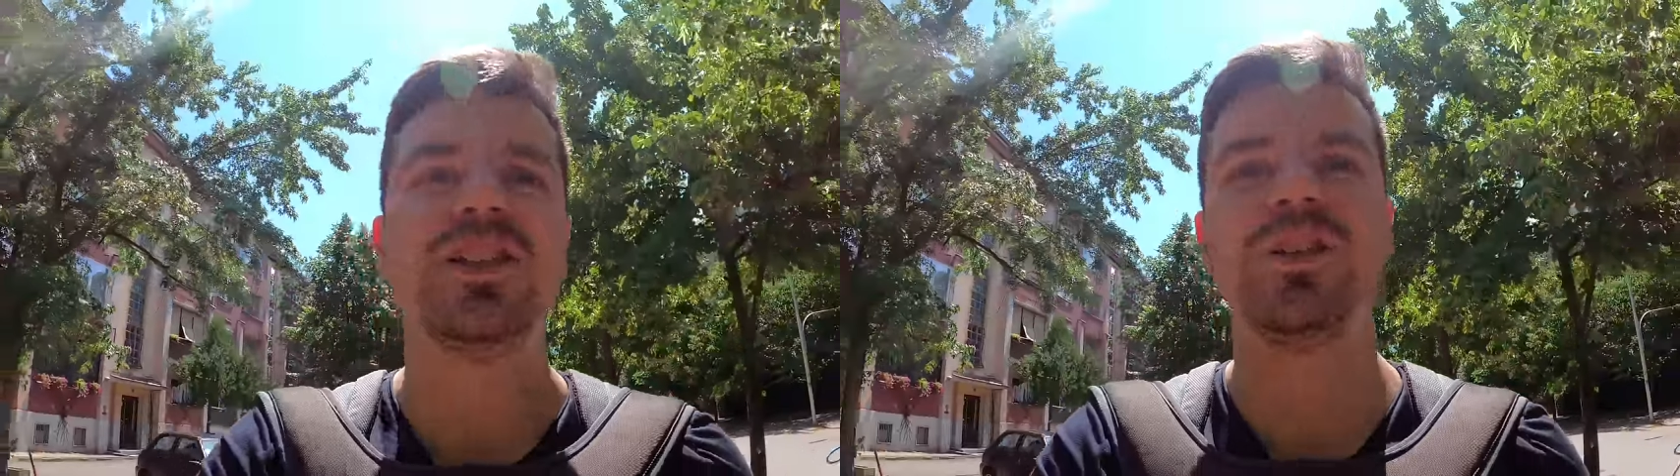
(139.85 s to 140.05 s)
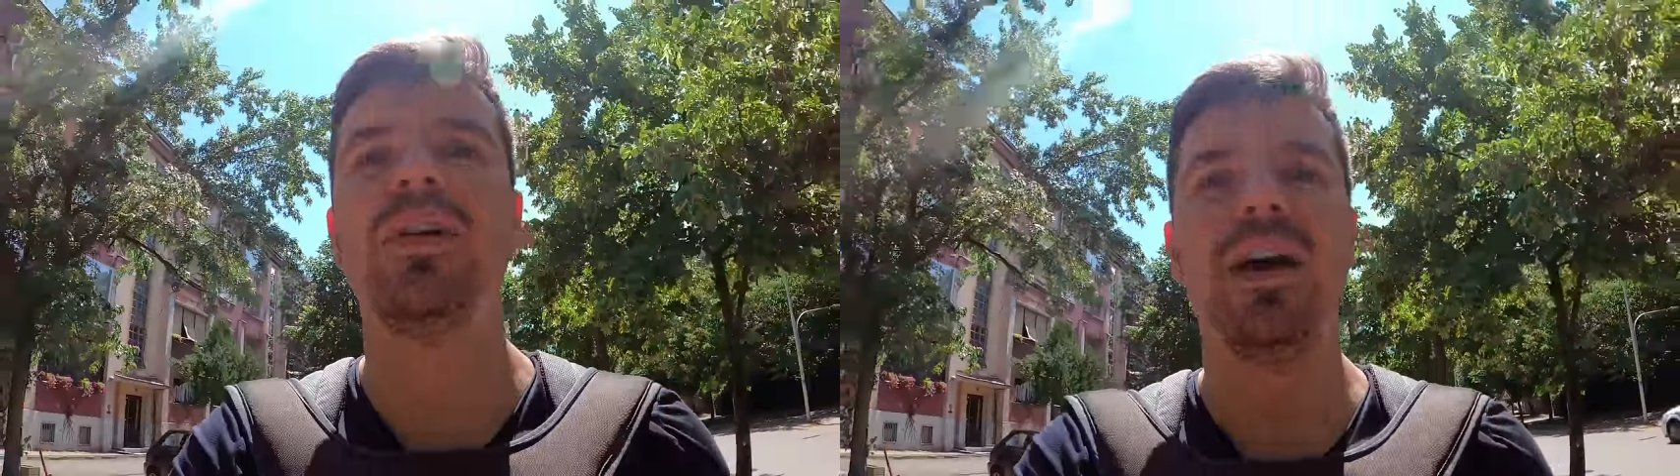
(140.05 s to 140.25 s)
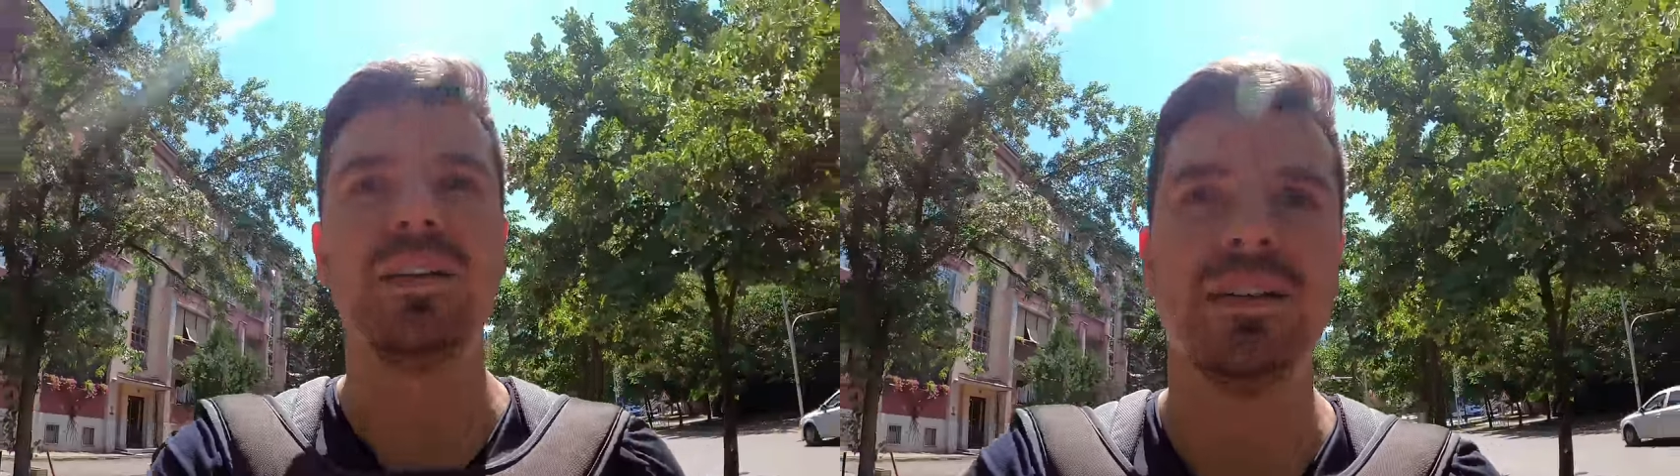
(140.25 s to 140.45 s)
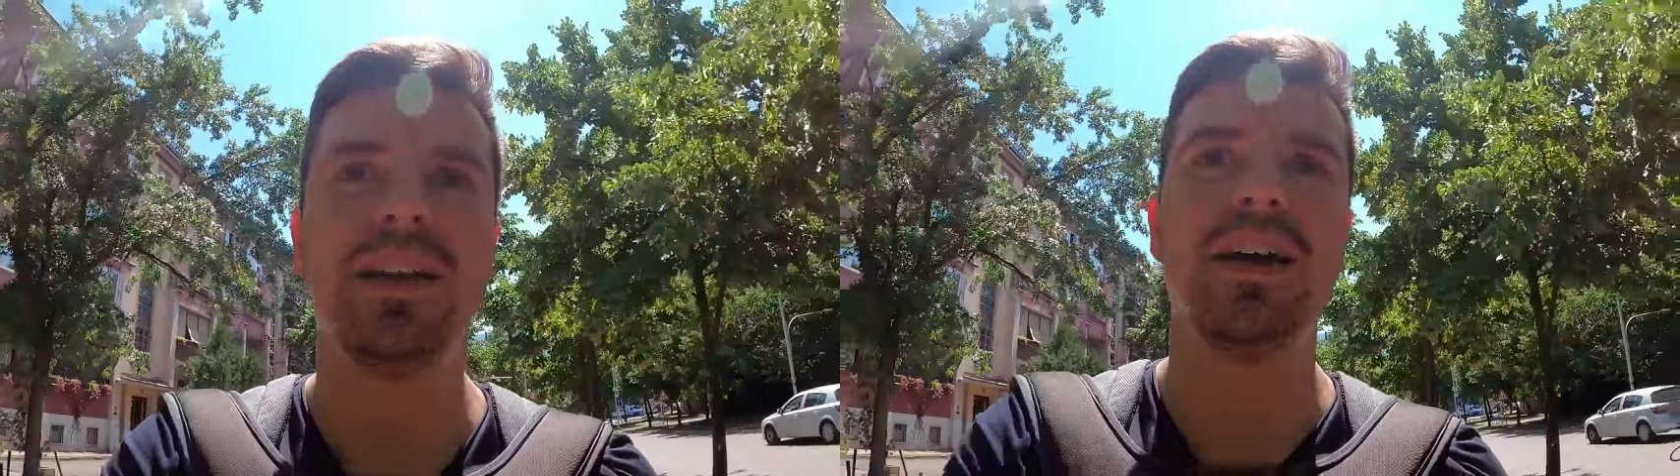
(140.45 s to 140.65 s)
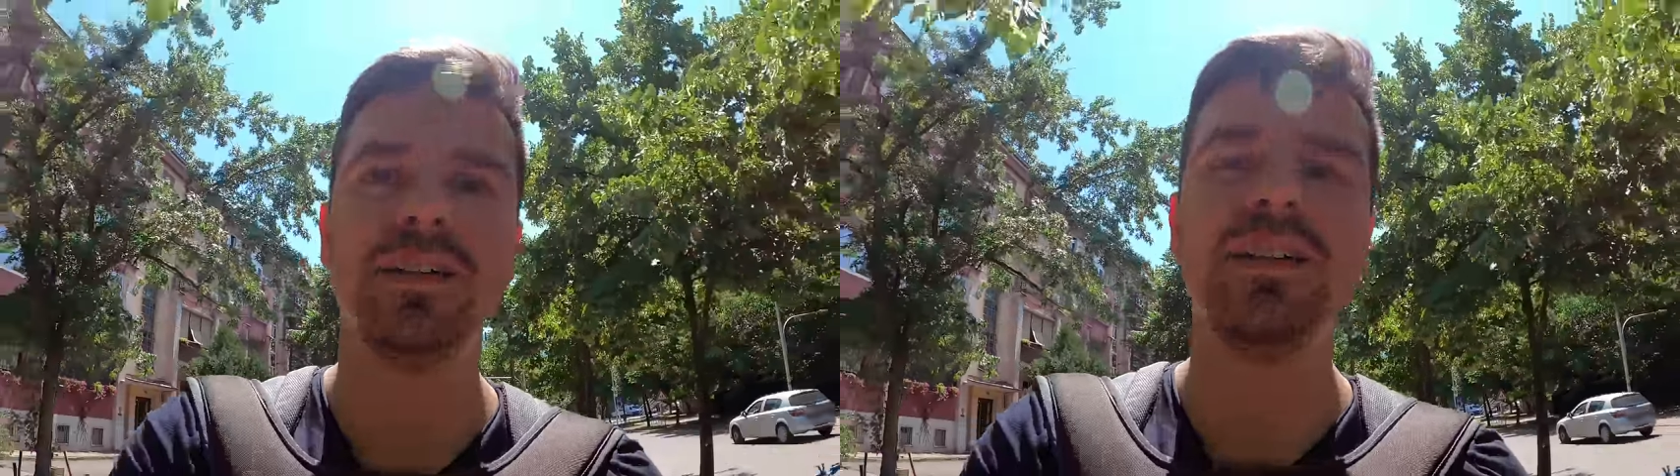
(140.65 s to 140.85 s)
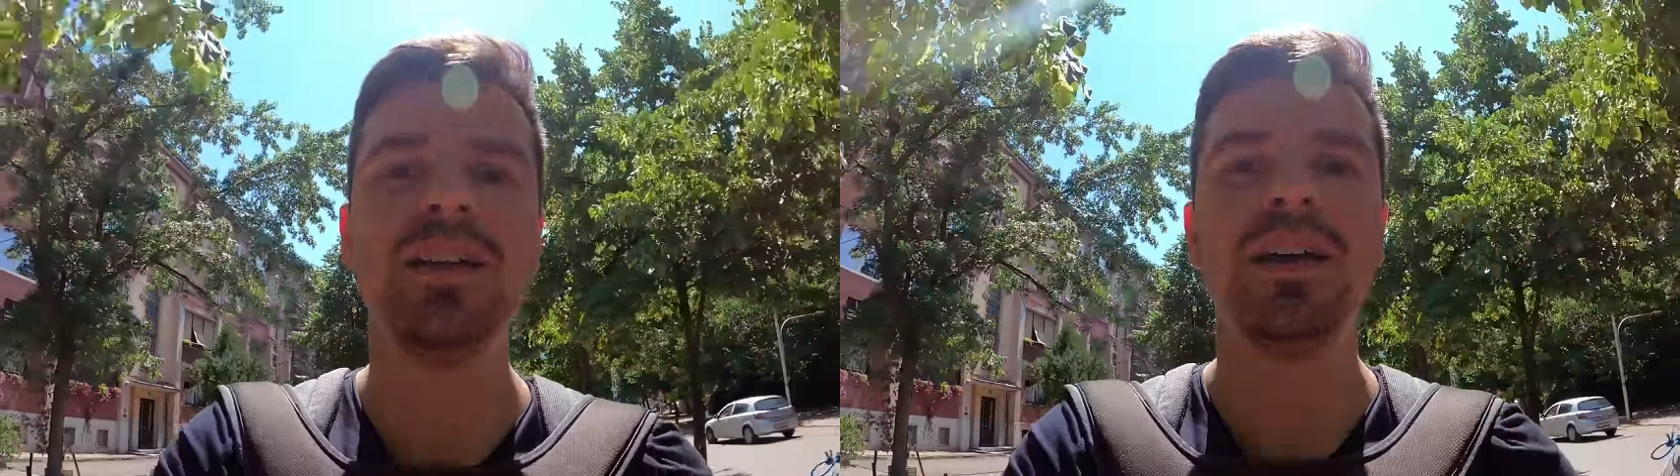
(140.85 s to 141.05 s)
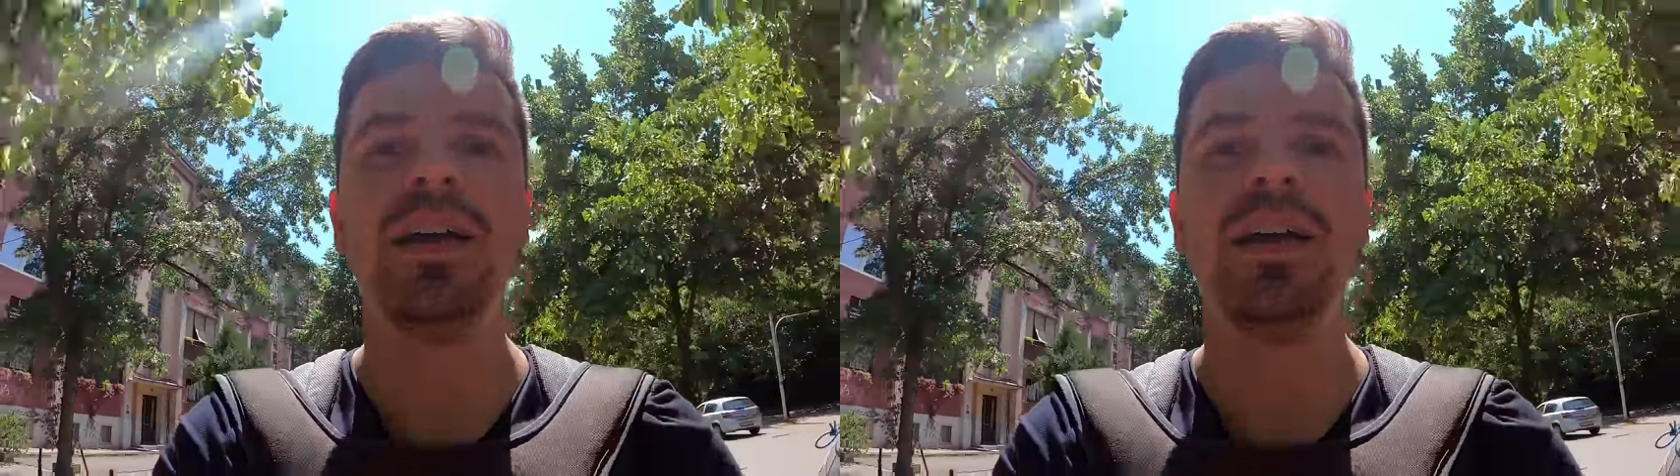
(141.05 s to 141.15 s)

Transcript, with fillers: civarındaydı.